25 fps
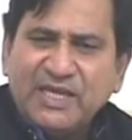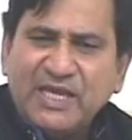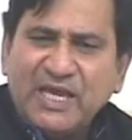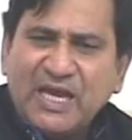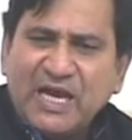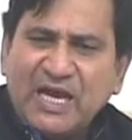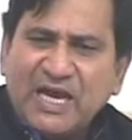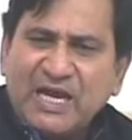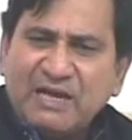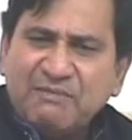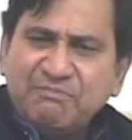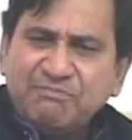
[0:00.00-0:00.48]
कि
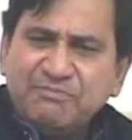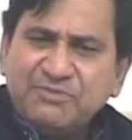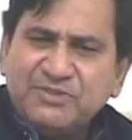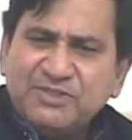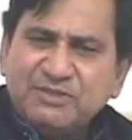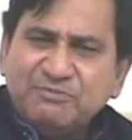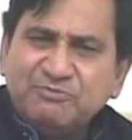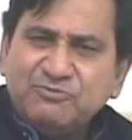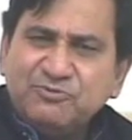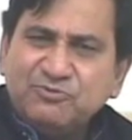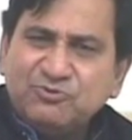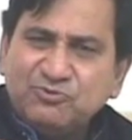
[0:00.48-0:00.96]
आप
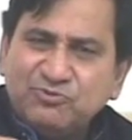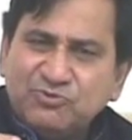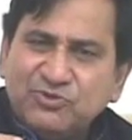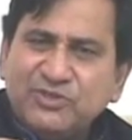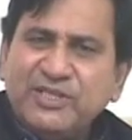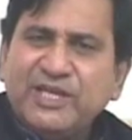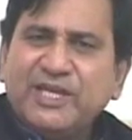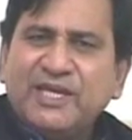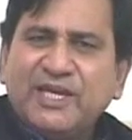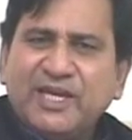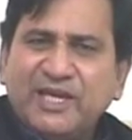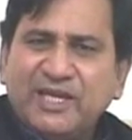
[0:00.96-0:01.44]
जब
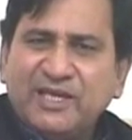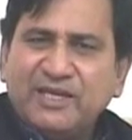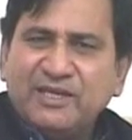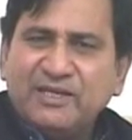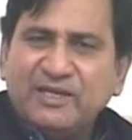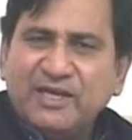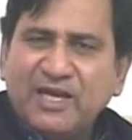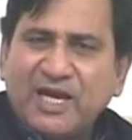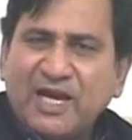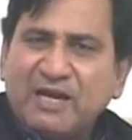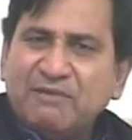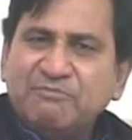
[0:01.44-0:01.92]
चुनते हैं
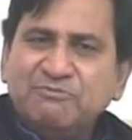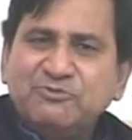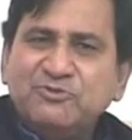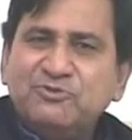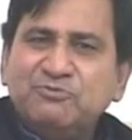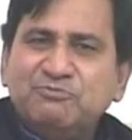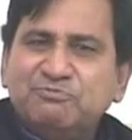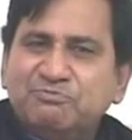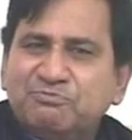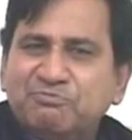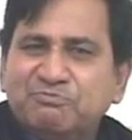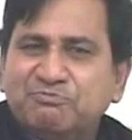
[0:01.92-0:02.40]
आप
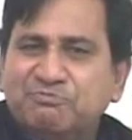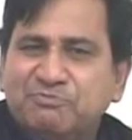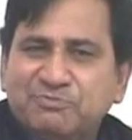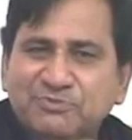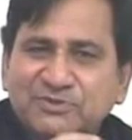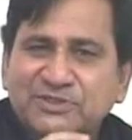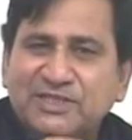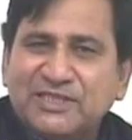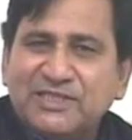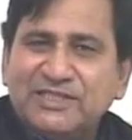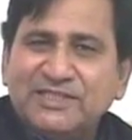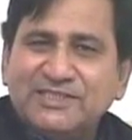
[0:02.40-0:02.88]
जो
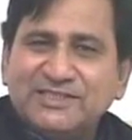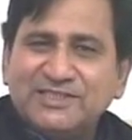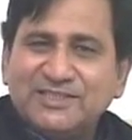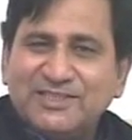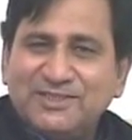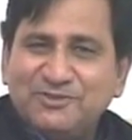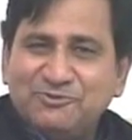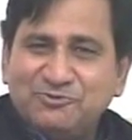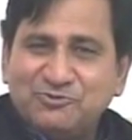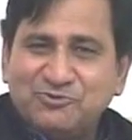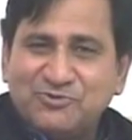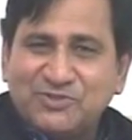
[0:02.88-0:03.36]
जर्नलिस्ट
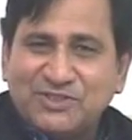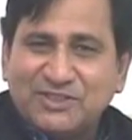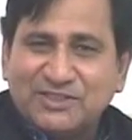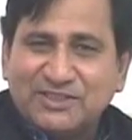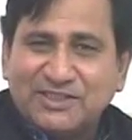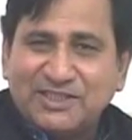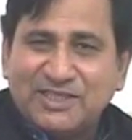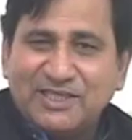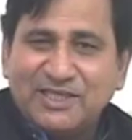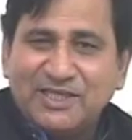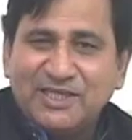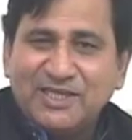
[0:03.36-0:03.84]
नहीं चुन
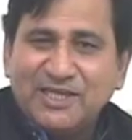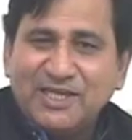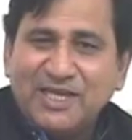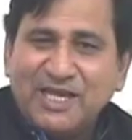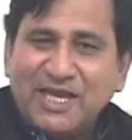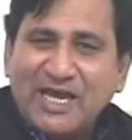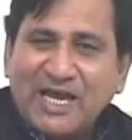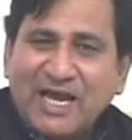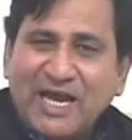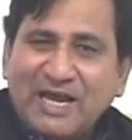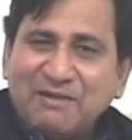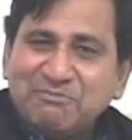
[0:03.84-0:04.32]
सकते हैं
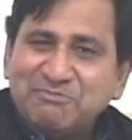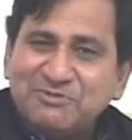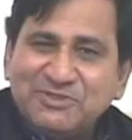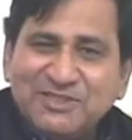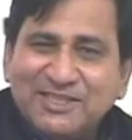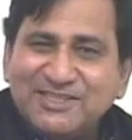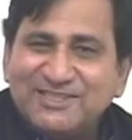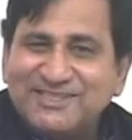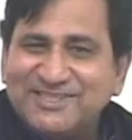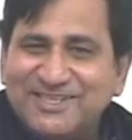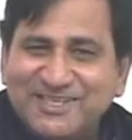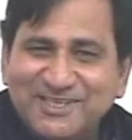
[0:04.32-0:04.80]
आप
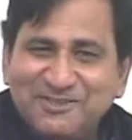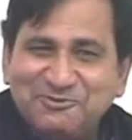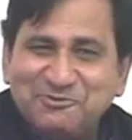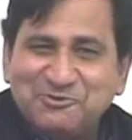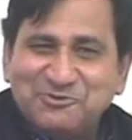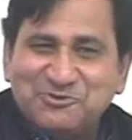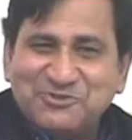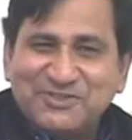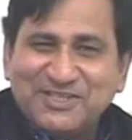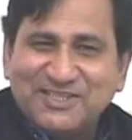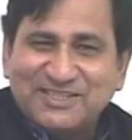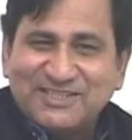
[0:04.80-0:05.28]
जज नहीं
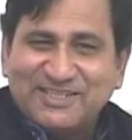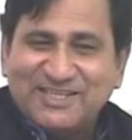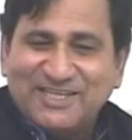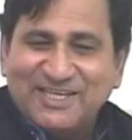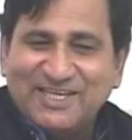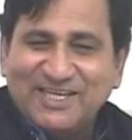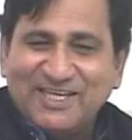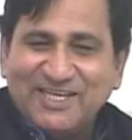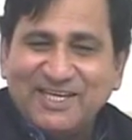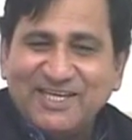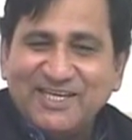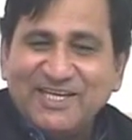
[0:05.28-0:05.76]
चुन सकते
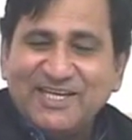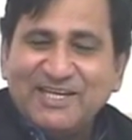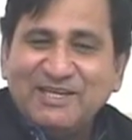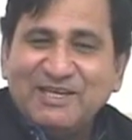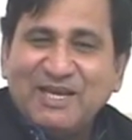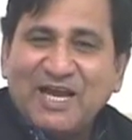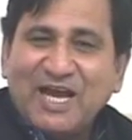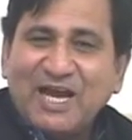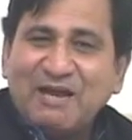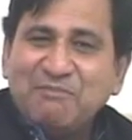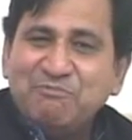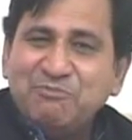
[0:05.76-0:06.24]
हैं
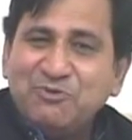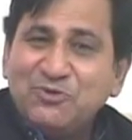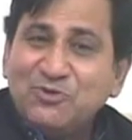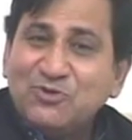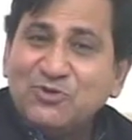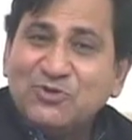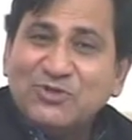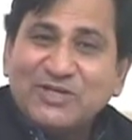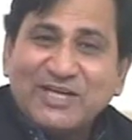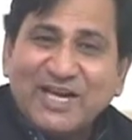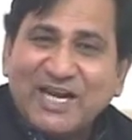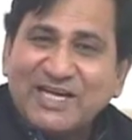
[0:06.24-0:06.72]
आप
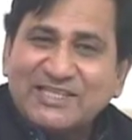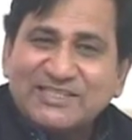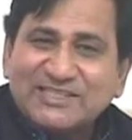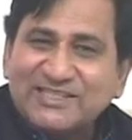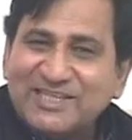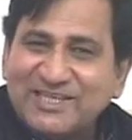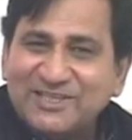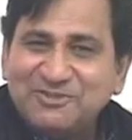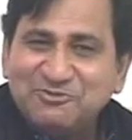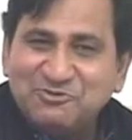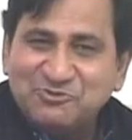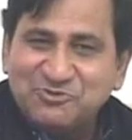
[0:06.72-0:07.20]

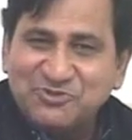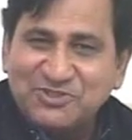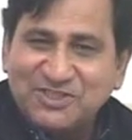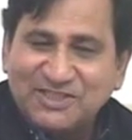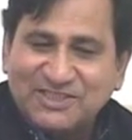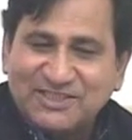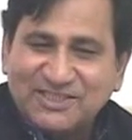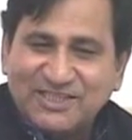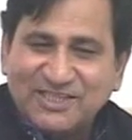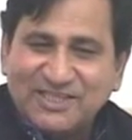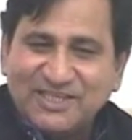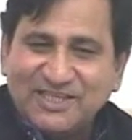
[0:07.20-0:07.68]
ब्यूरोक्रेट्स नहीं चुन
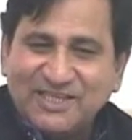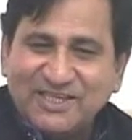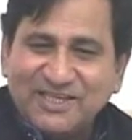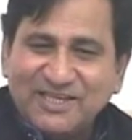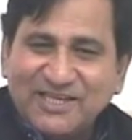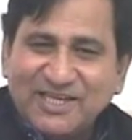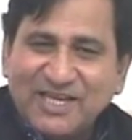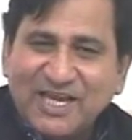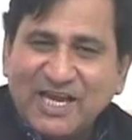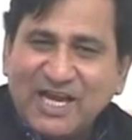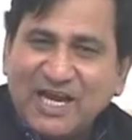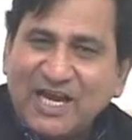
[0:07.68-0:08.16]
सकते हैं
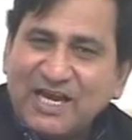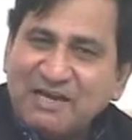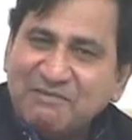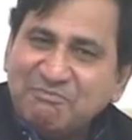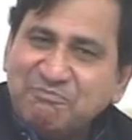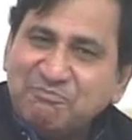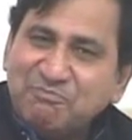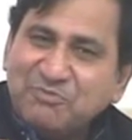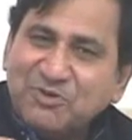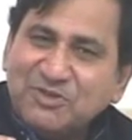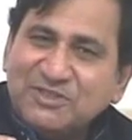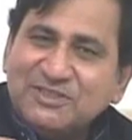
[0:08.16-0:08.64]

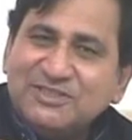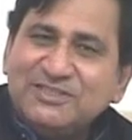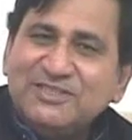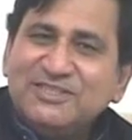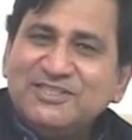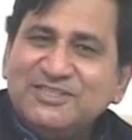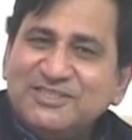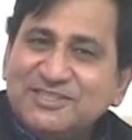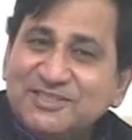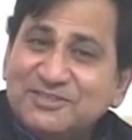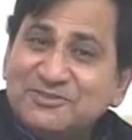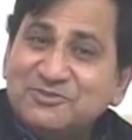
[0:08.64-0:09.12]
आप
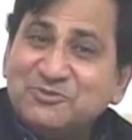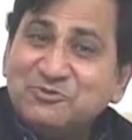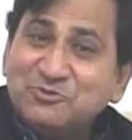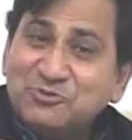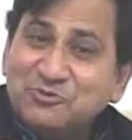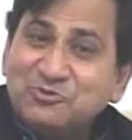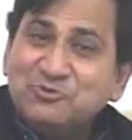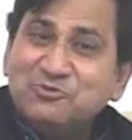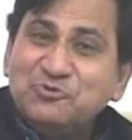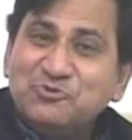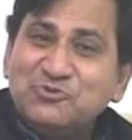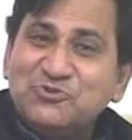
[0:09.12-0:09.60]
पॉलिटिशियंस
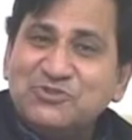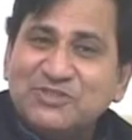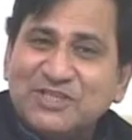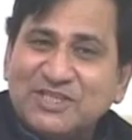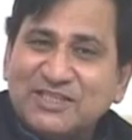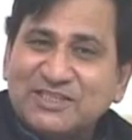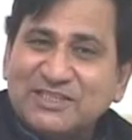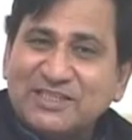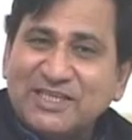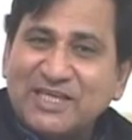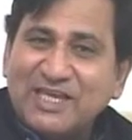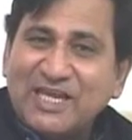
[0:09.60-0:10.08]
को चुन
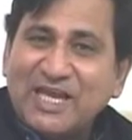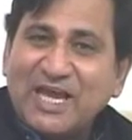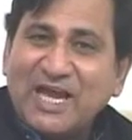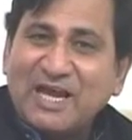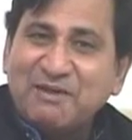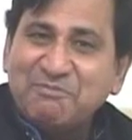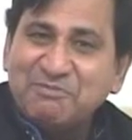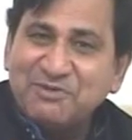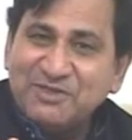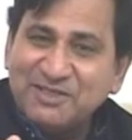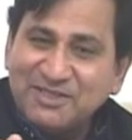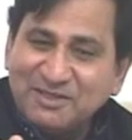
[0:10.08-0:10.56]
सकते हैं
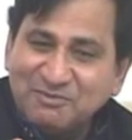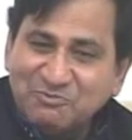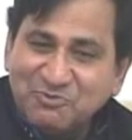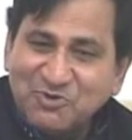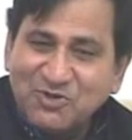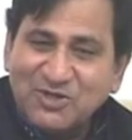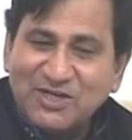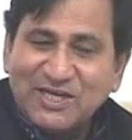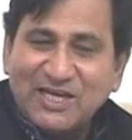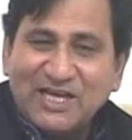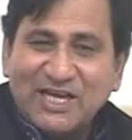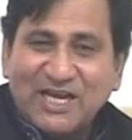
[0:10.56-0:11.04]
आप ही के
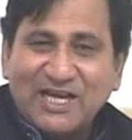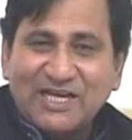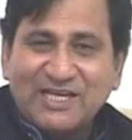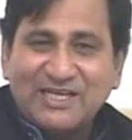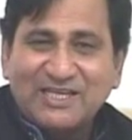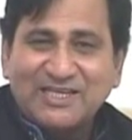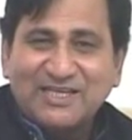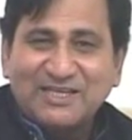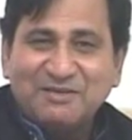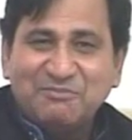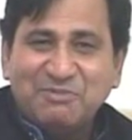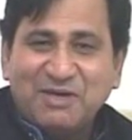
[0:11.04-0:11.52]
मोहर
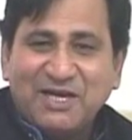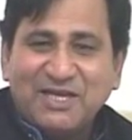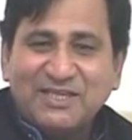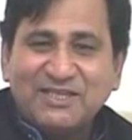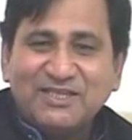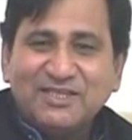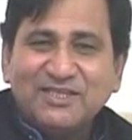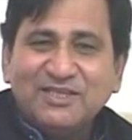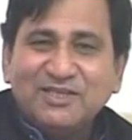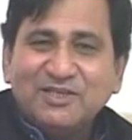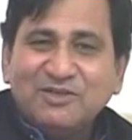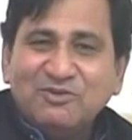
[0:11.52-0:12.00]
लगाने के
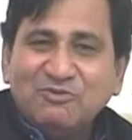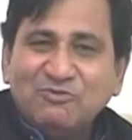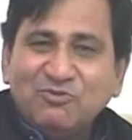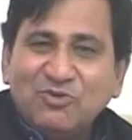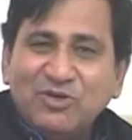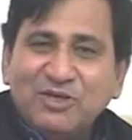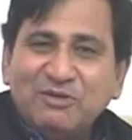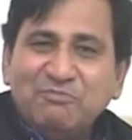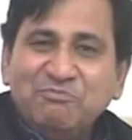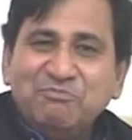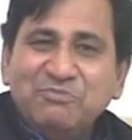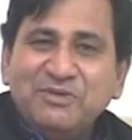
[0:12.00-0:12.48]
बाद
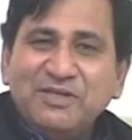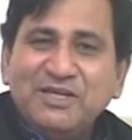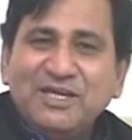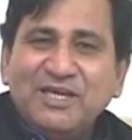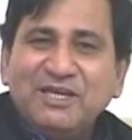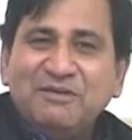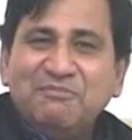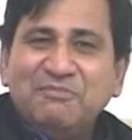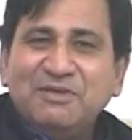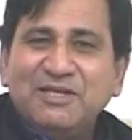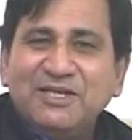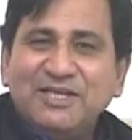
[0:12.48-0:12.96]
वो एमपी
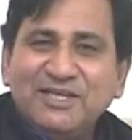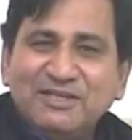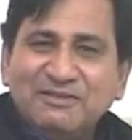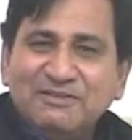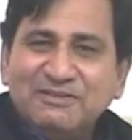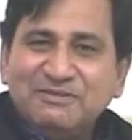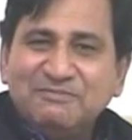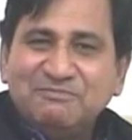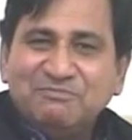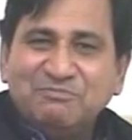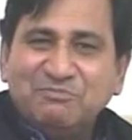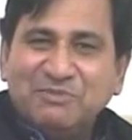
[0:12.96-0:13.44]

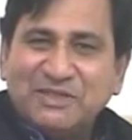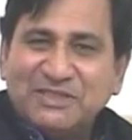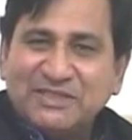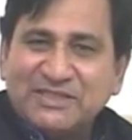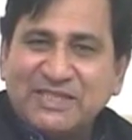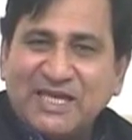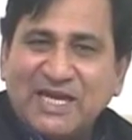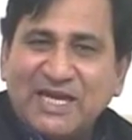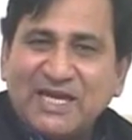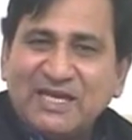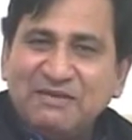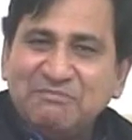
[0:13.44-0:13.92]
एमएलए
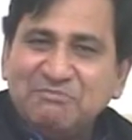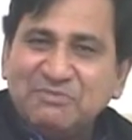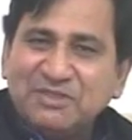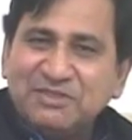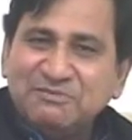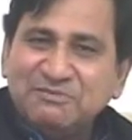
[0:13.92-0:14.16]
बनता है